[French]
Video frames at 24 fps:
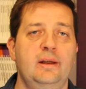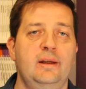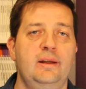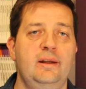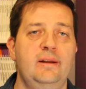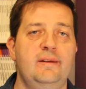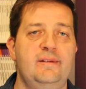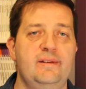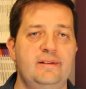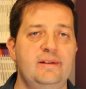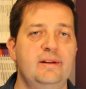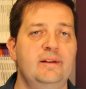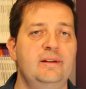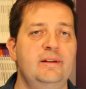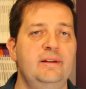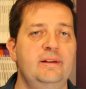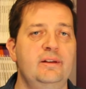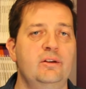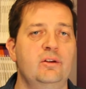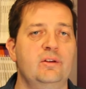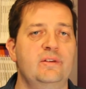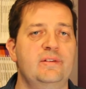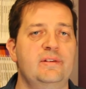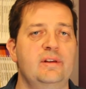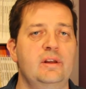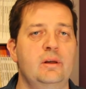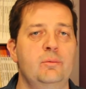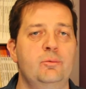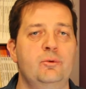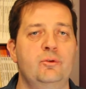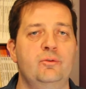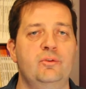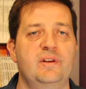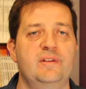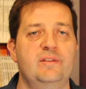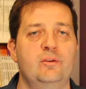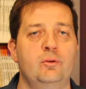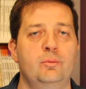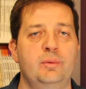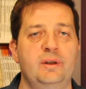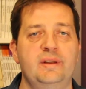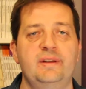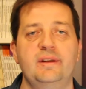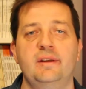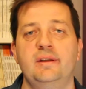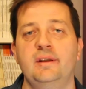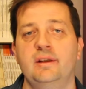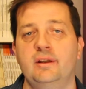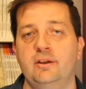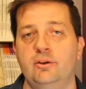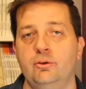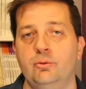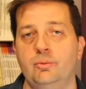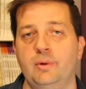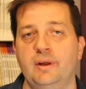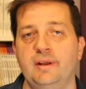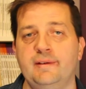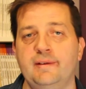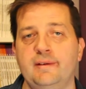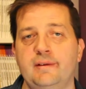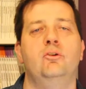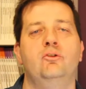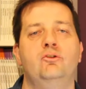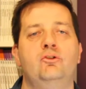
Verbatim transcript: il s'est incliné en simple face au Britannique Hewitt.